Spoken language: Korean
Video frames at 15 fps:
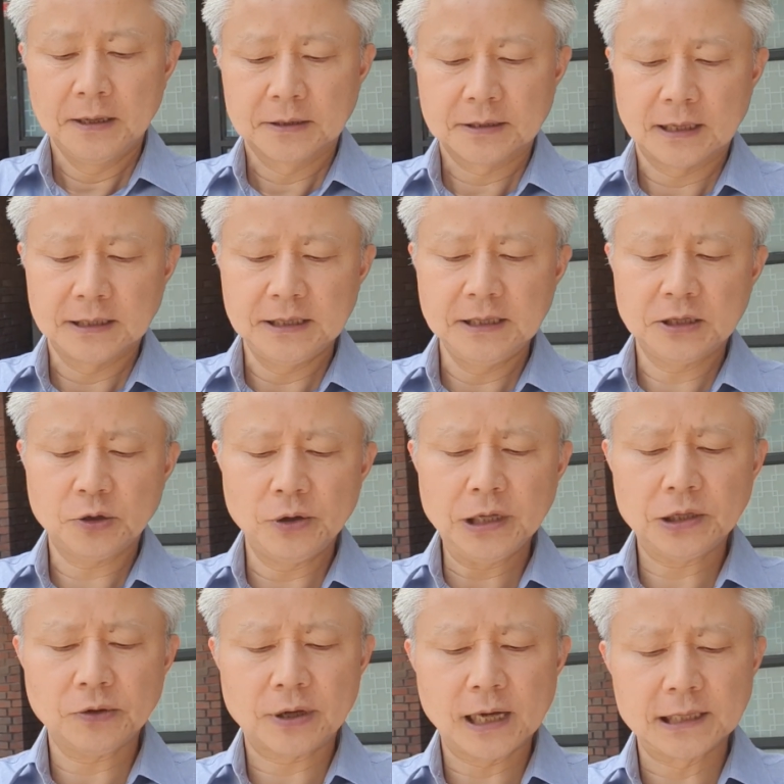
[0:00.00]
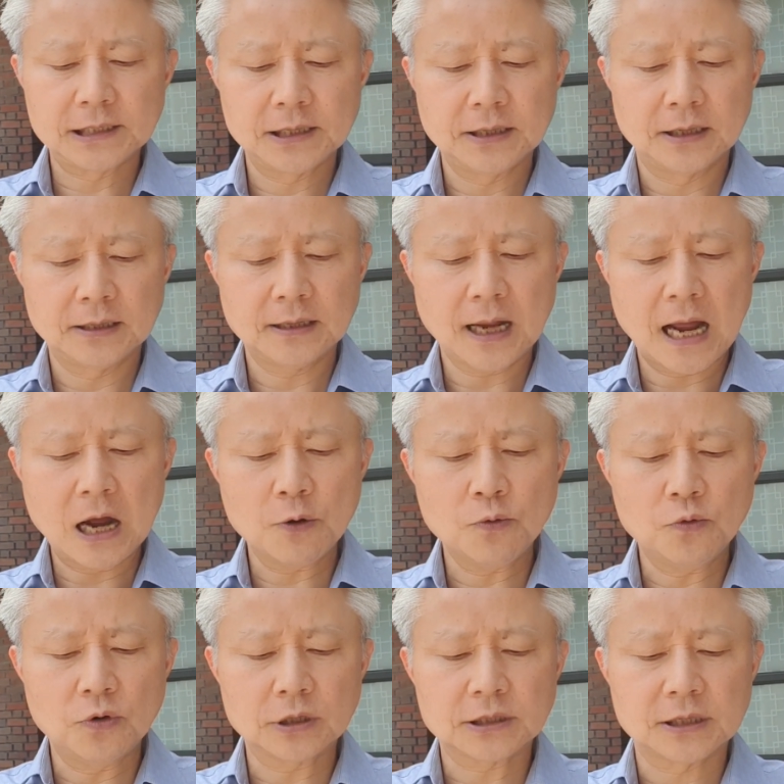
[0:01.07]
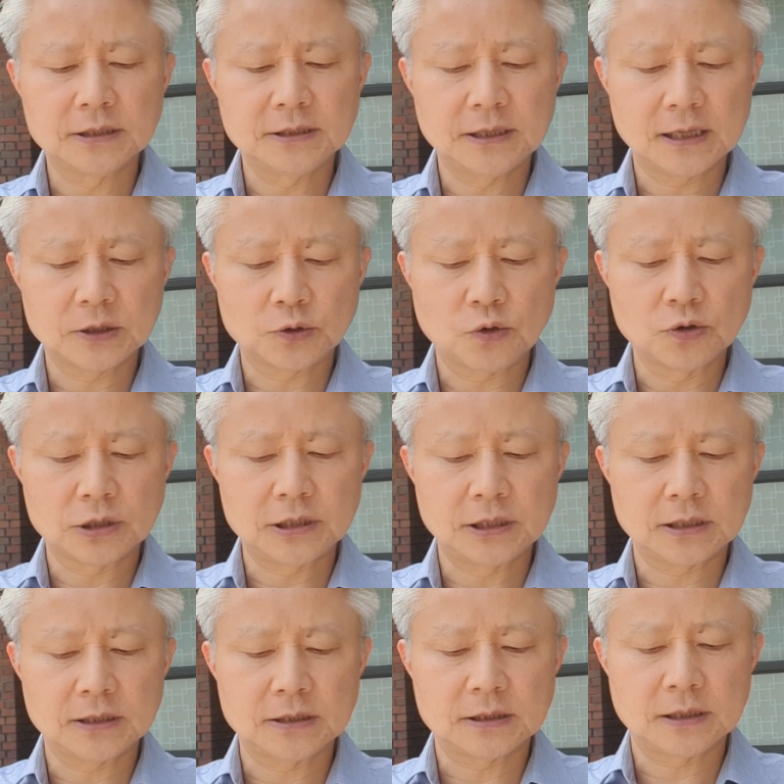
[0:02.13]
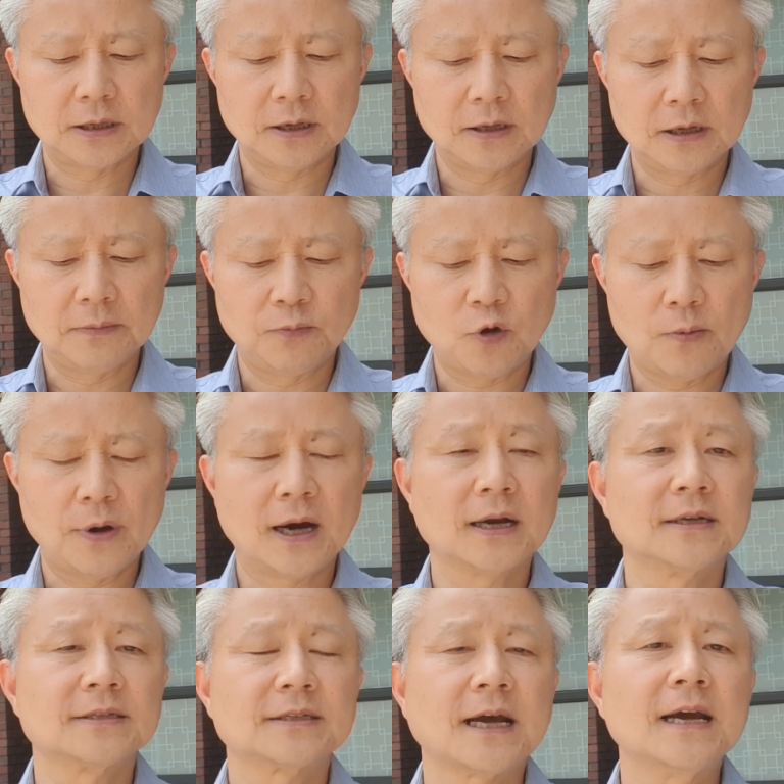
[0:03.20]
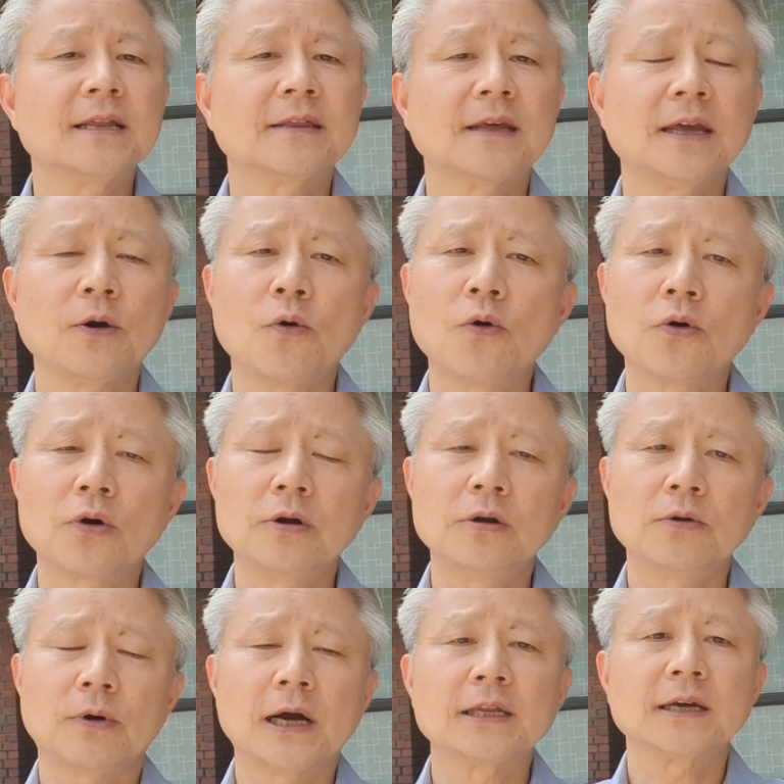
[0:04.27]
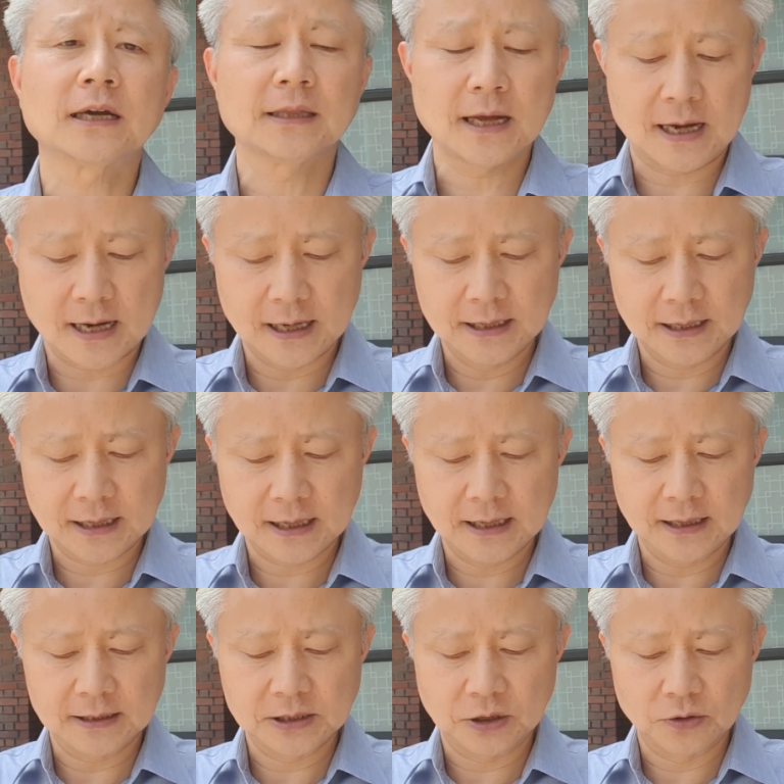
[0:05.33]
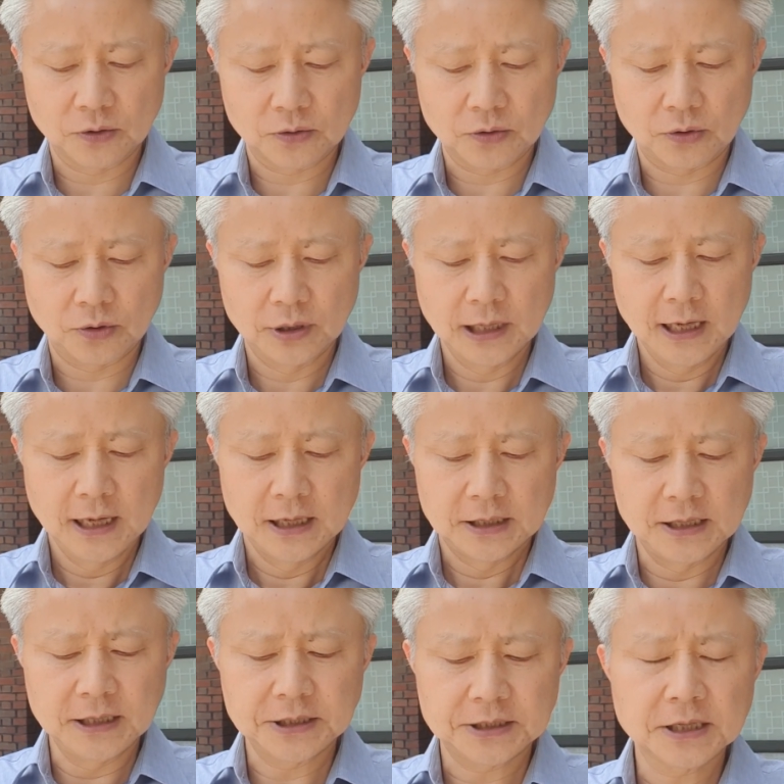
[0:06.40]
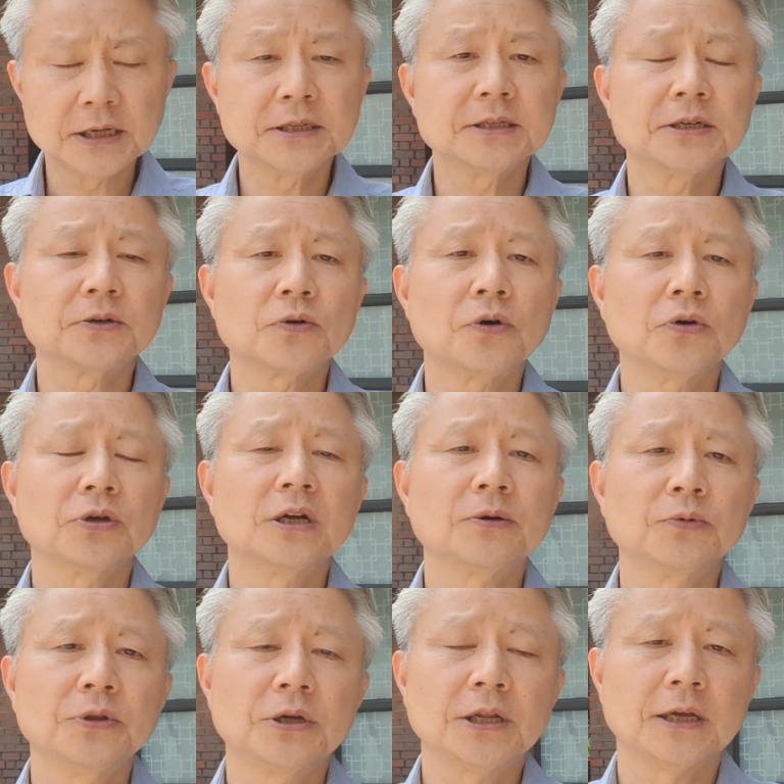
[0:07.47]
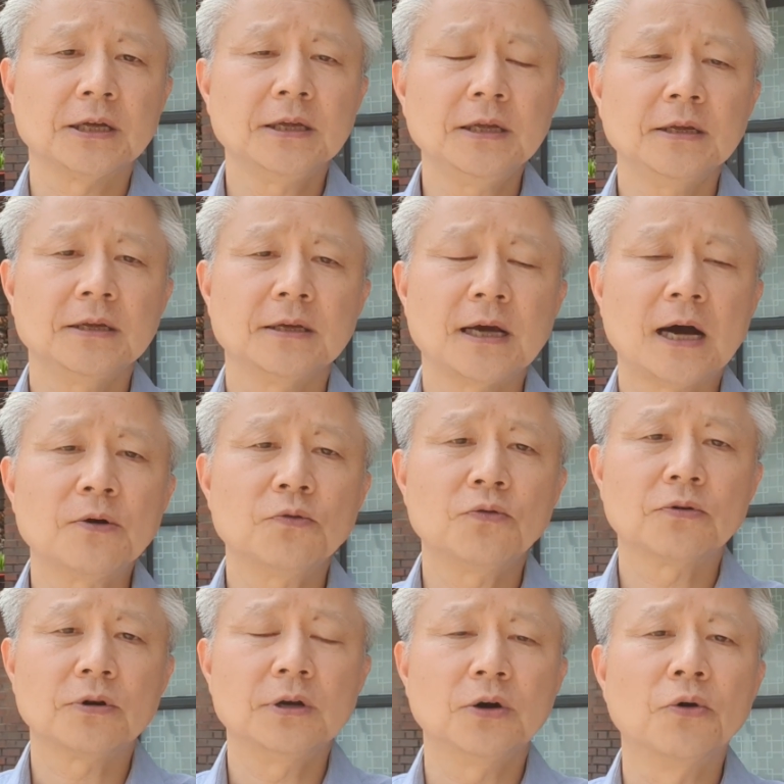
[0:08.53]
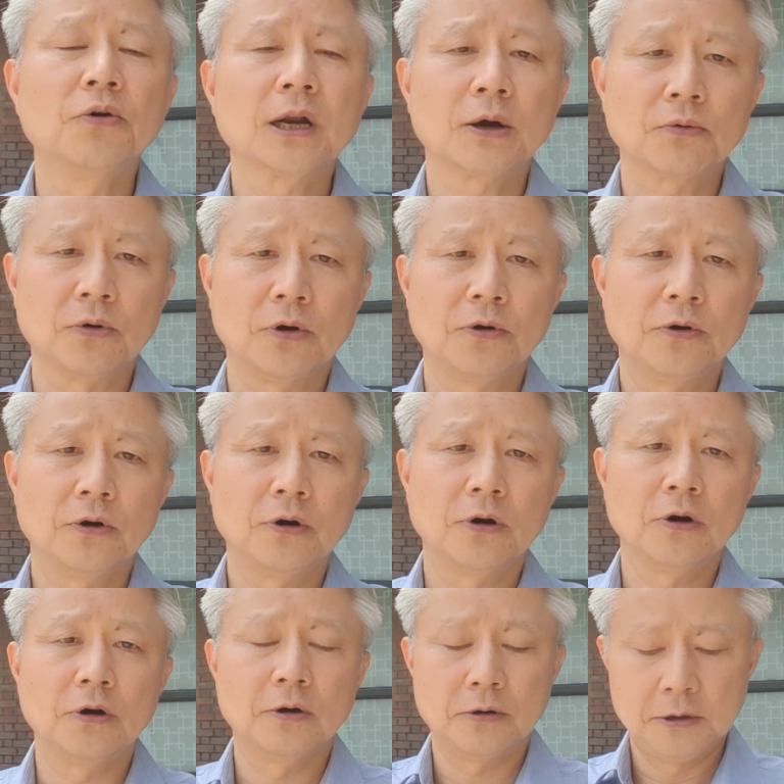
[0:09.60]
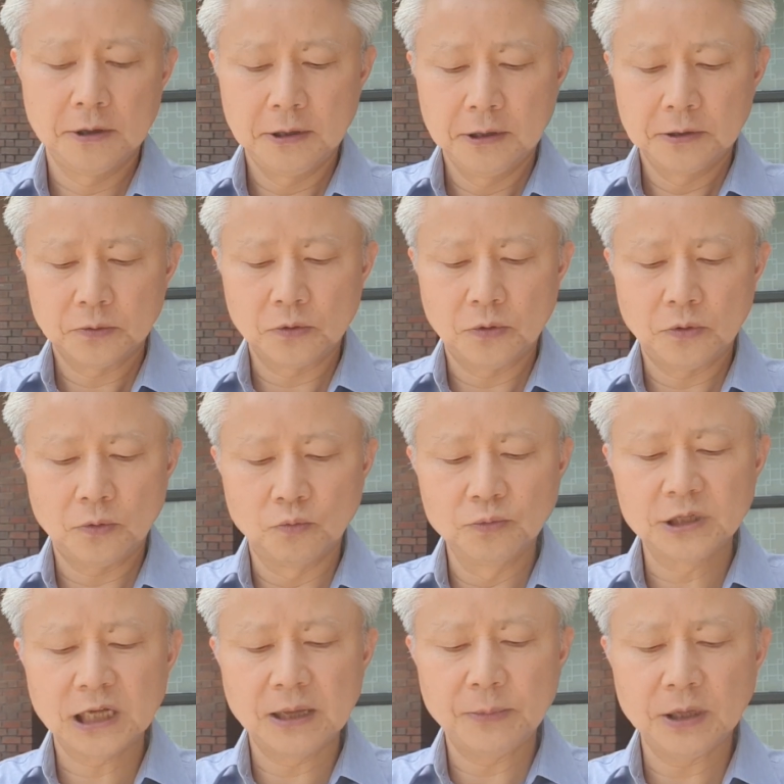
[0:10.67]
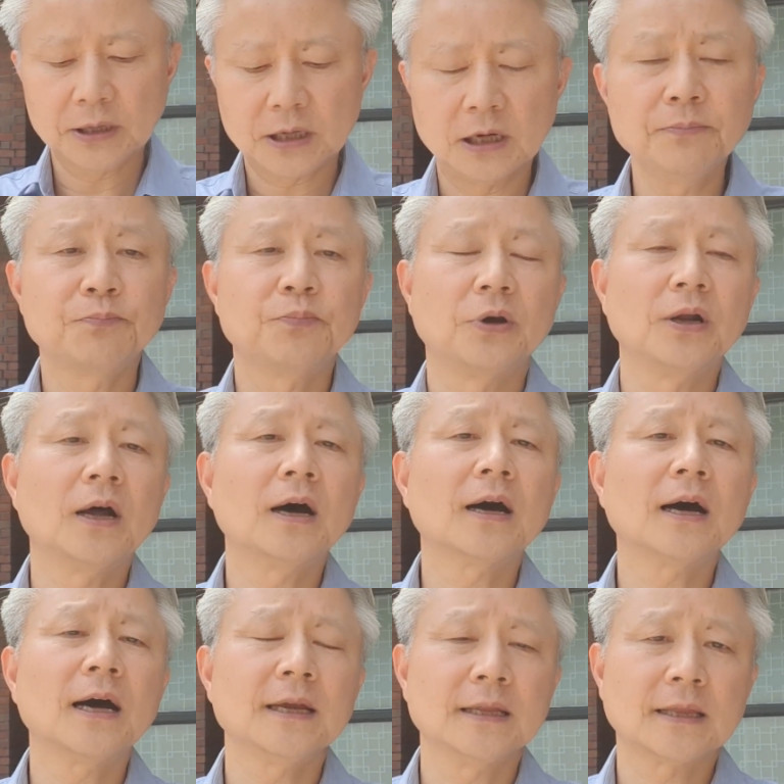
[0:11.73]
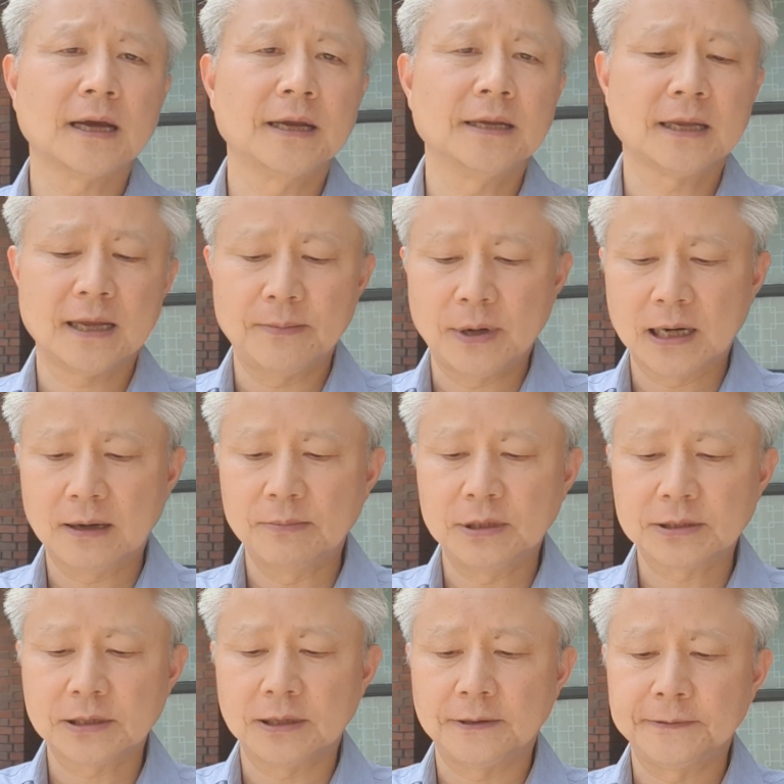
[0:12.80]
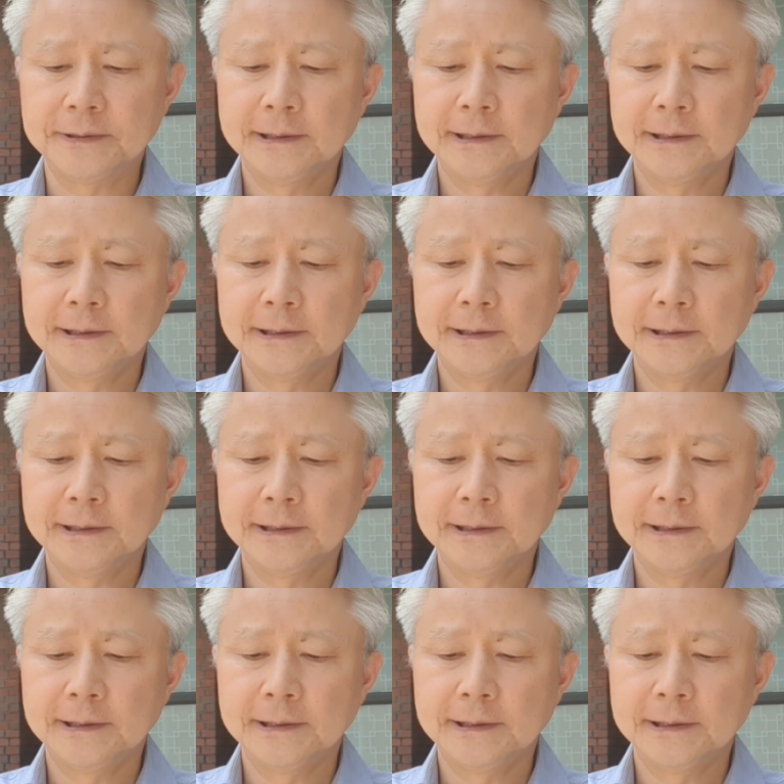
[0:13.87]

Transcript: 자, 이 트위터 계정은 한국 전쟁 종식 선언을 표방하는 사이트에 온 걸 환영한다 이렇게 적어놓고 열정적으로 여러분들이 이 한국을 응원하고 어, 또 움직이면 큰 변화가 있다 이렇게 말하면서